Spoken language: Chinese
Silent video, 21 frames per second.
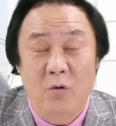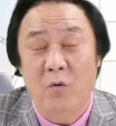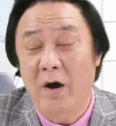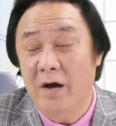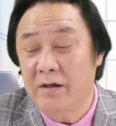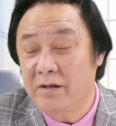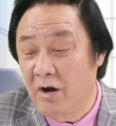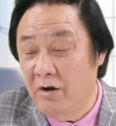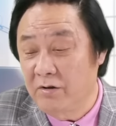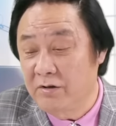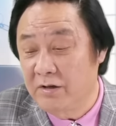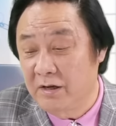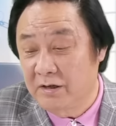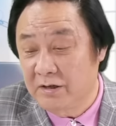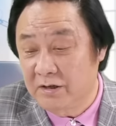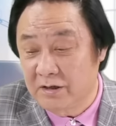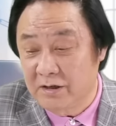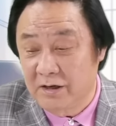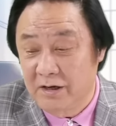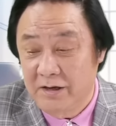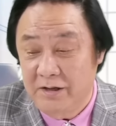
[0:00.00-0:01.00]
坏消息
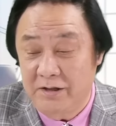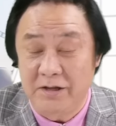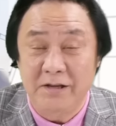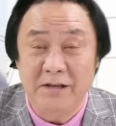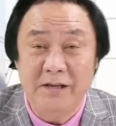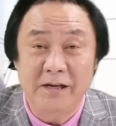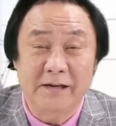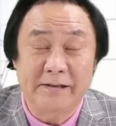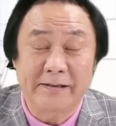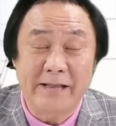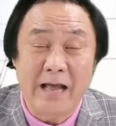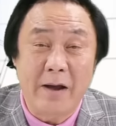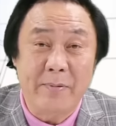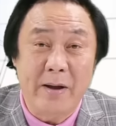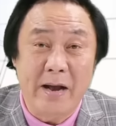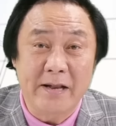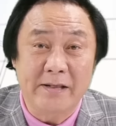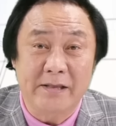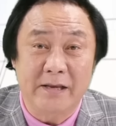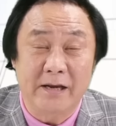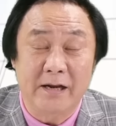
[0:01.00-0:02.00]
是今天的大
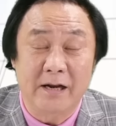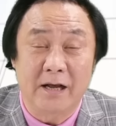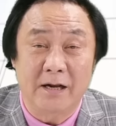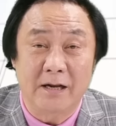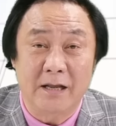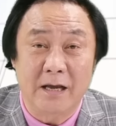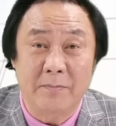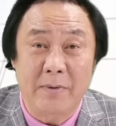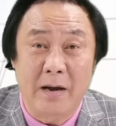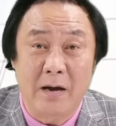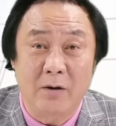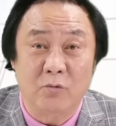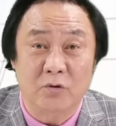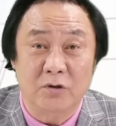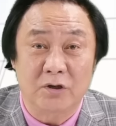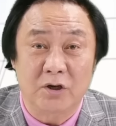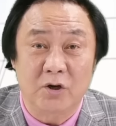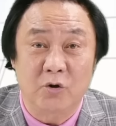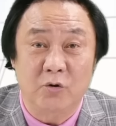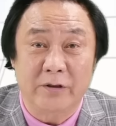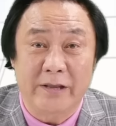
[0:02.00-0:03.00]
盘跌了两百五
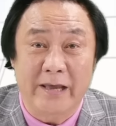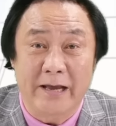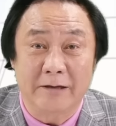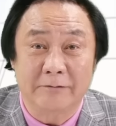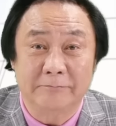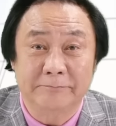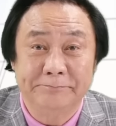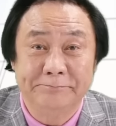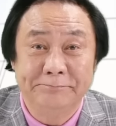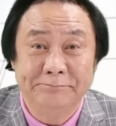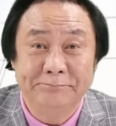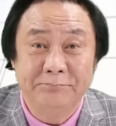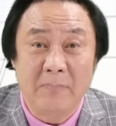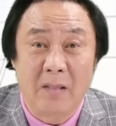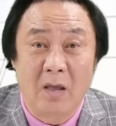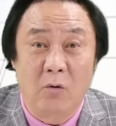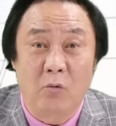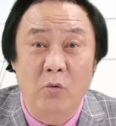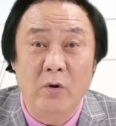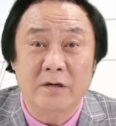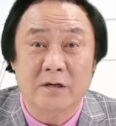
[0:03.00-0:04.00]
十六点，
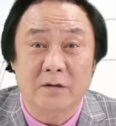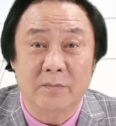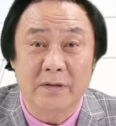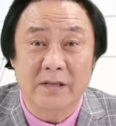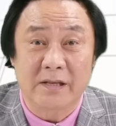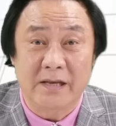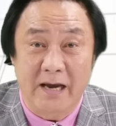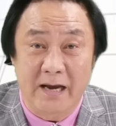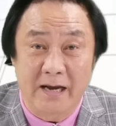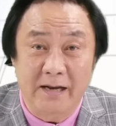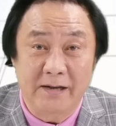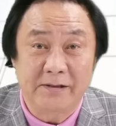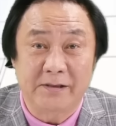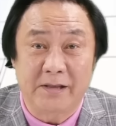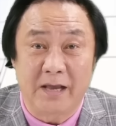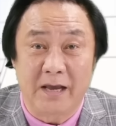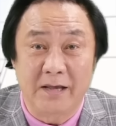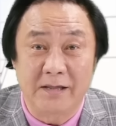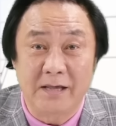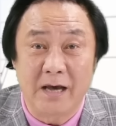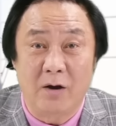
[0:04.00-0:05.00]
为什么跌？
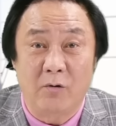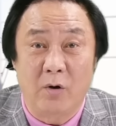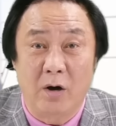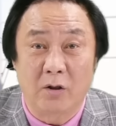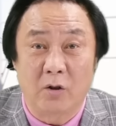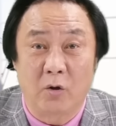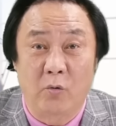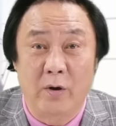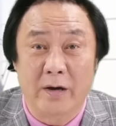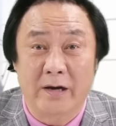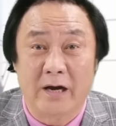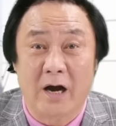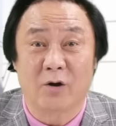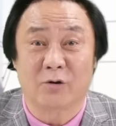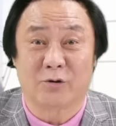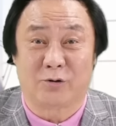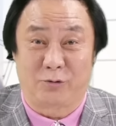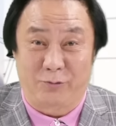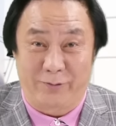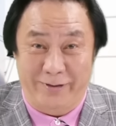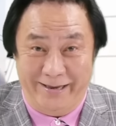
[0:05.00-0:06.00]
等一下王总会
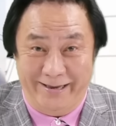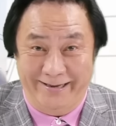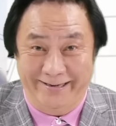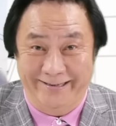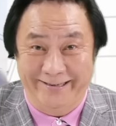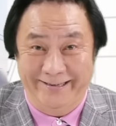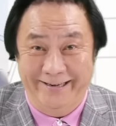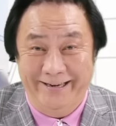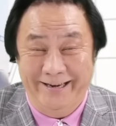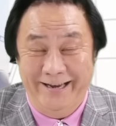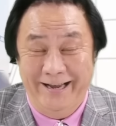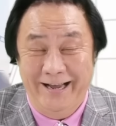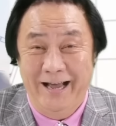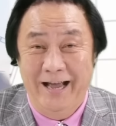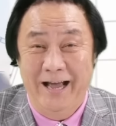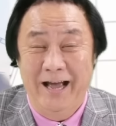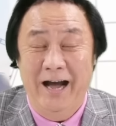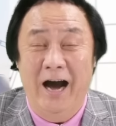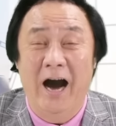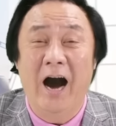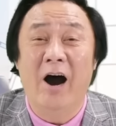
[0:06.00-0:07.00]
告诉你。
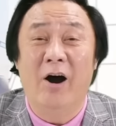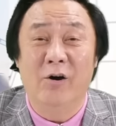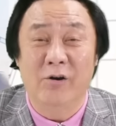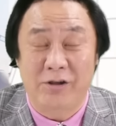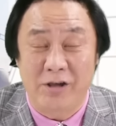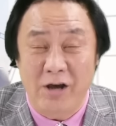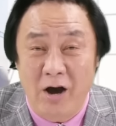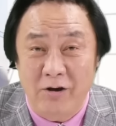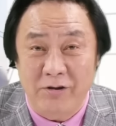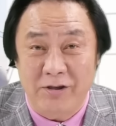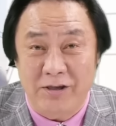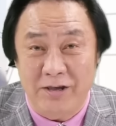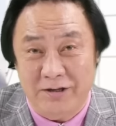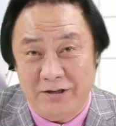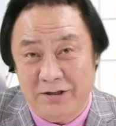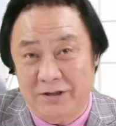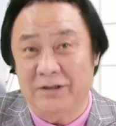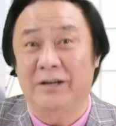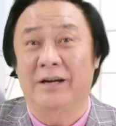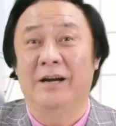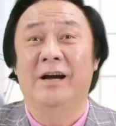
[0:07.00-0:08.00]
好消息
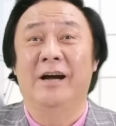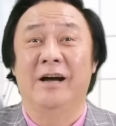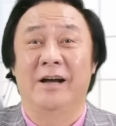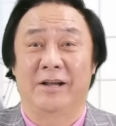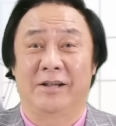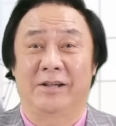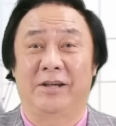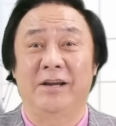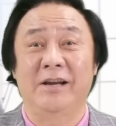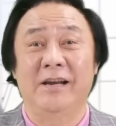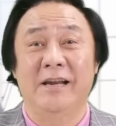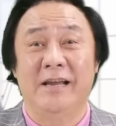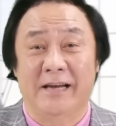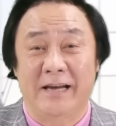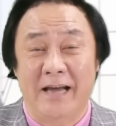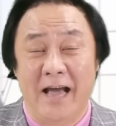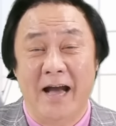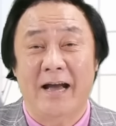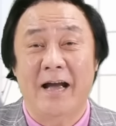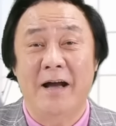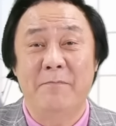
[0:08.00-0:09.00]
是，请你
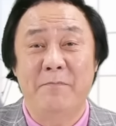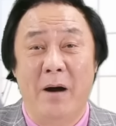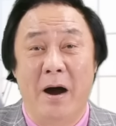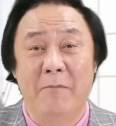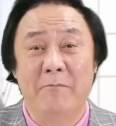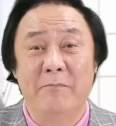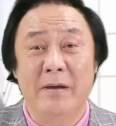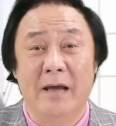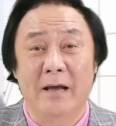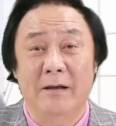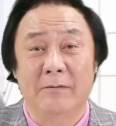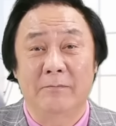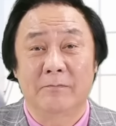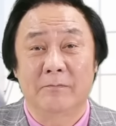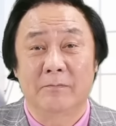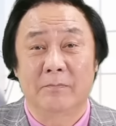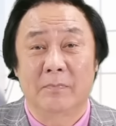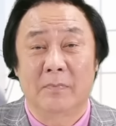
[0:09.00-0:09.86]
看看旁边。